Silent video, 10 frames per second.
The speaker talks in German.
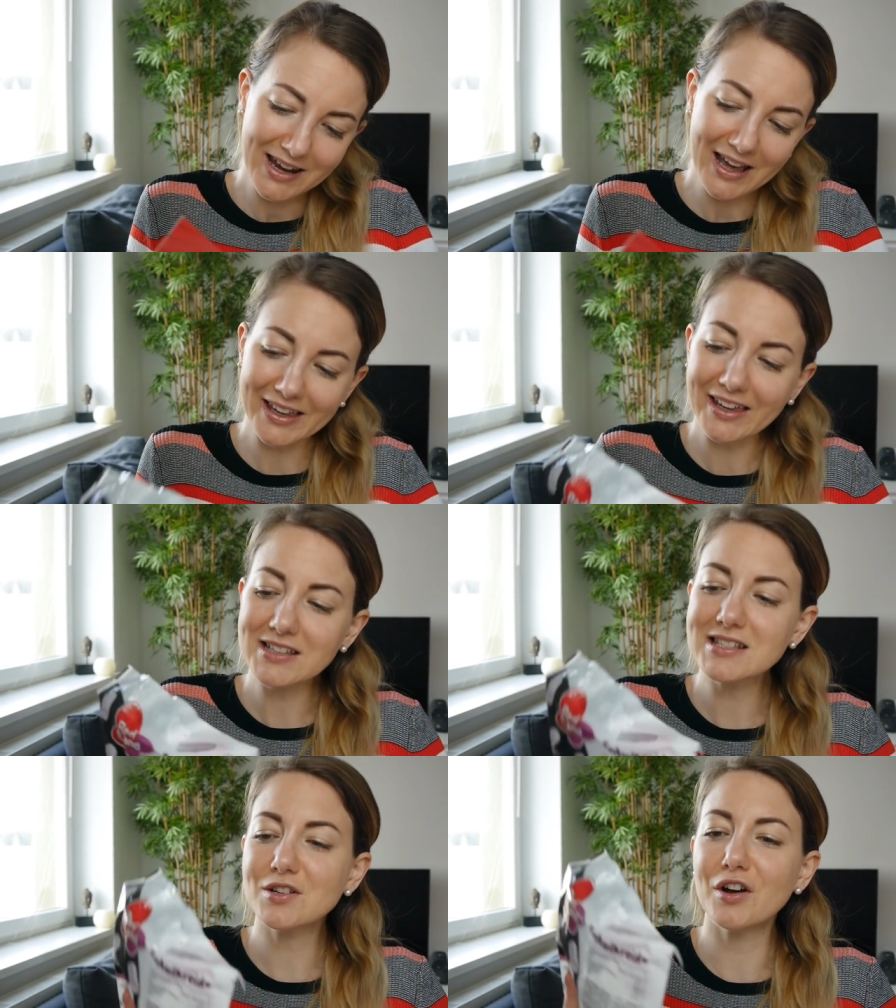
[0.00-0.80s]

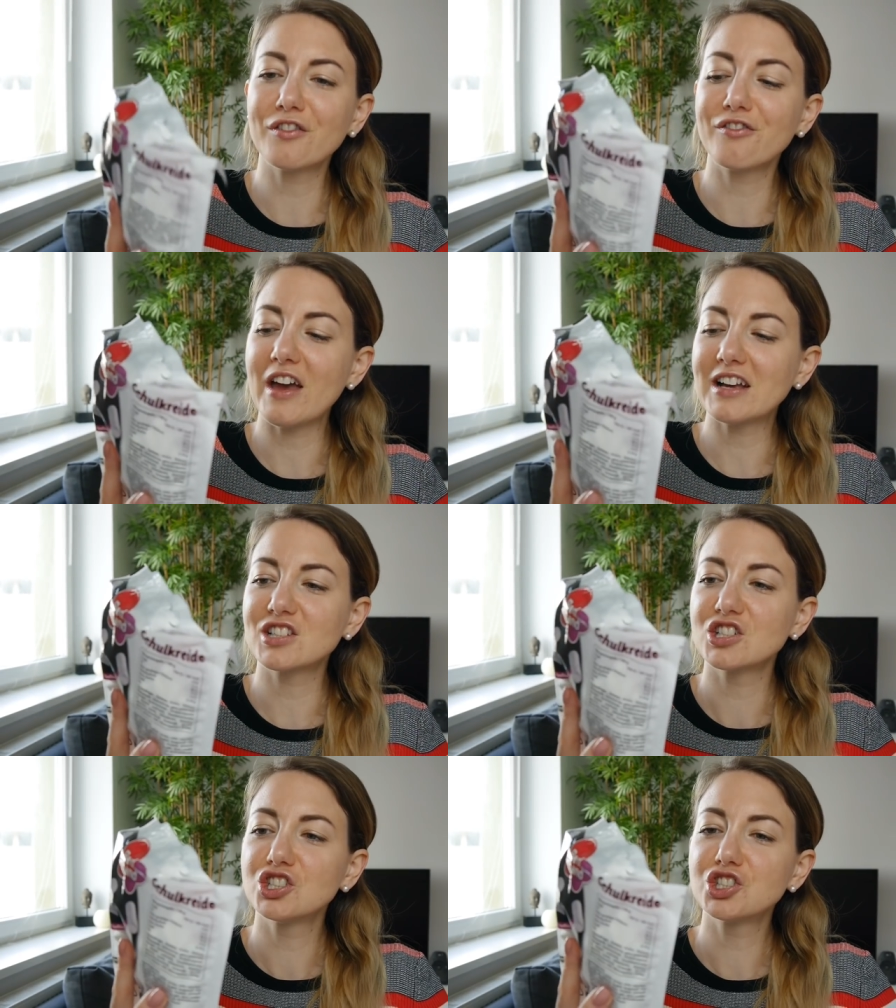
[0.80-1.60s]
Lakritz
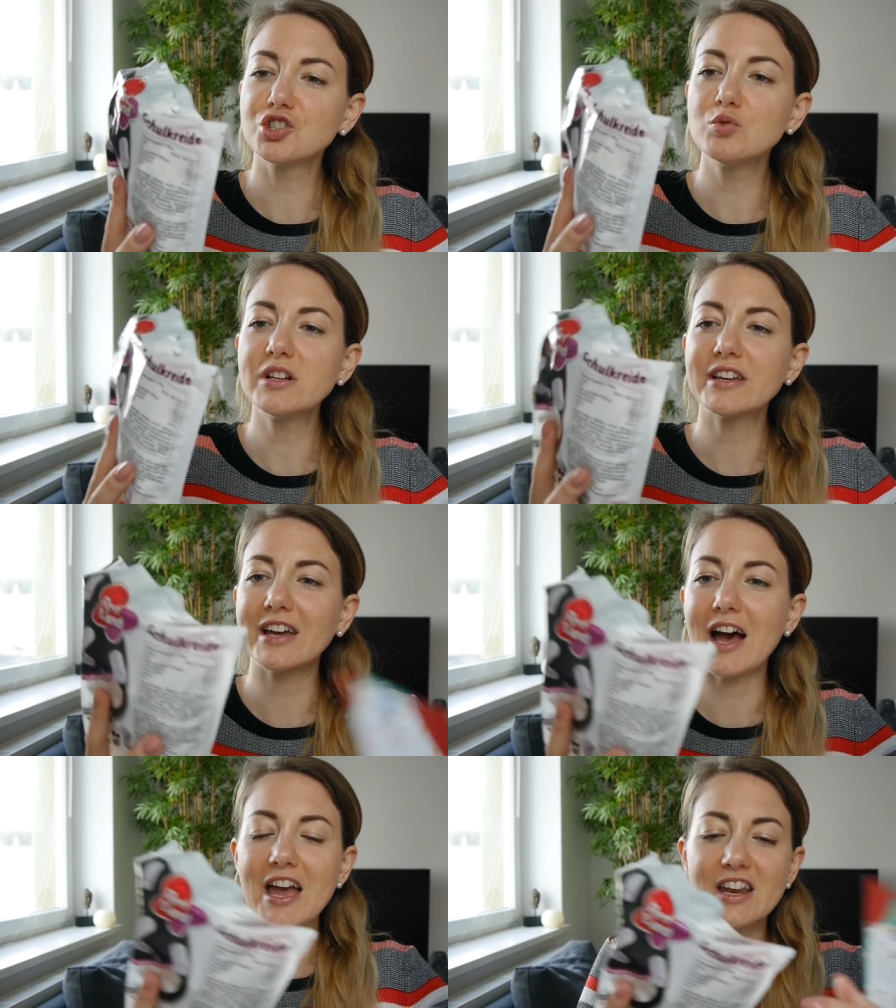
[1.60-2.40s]
Konfekt
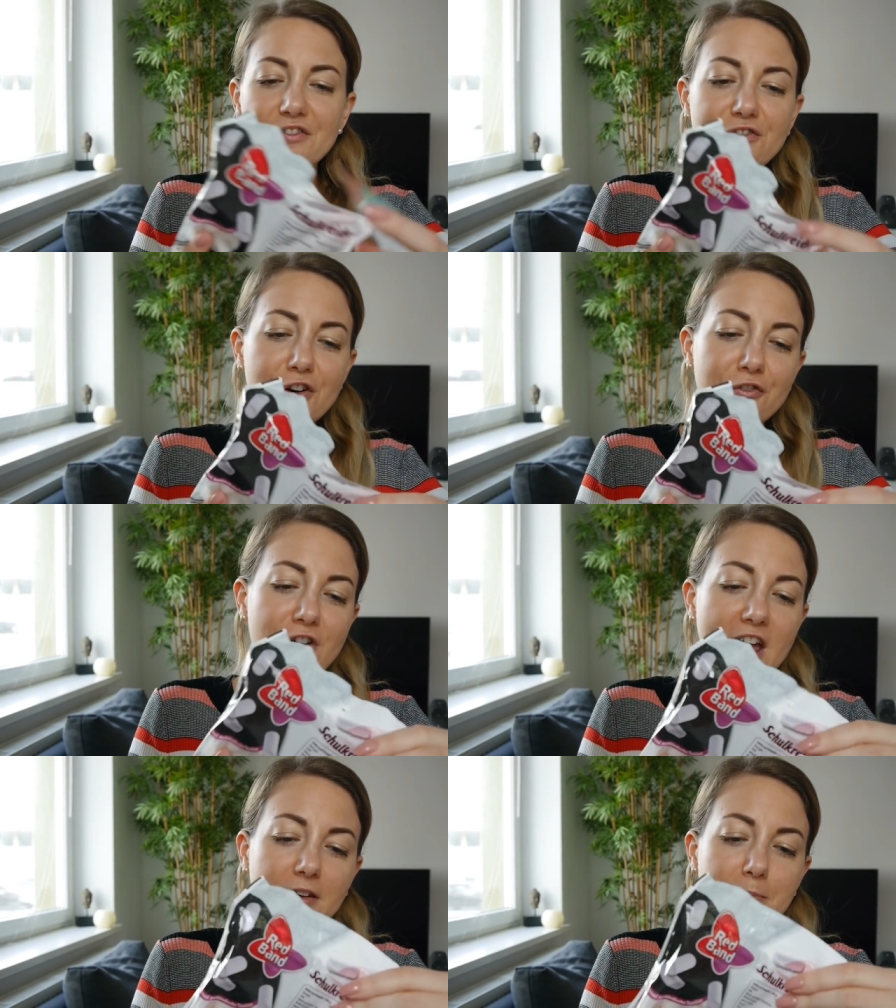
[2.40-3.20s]
Schulkreide von
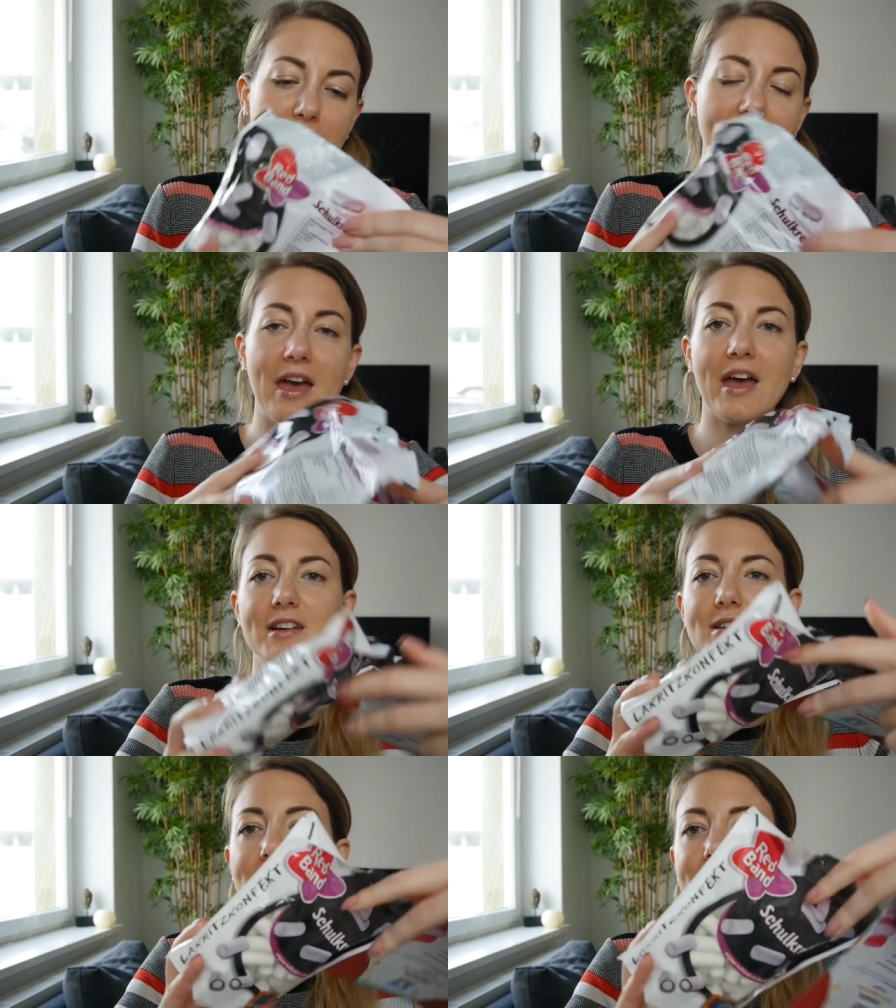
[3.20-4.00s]
Red Band.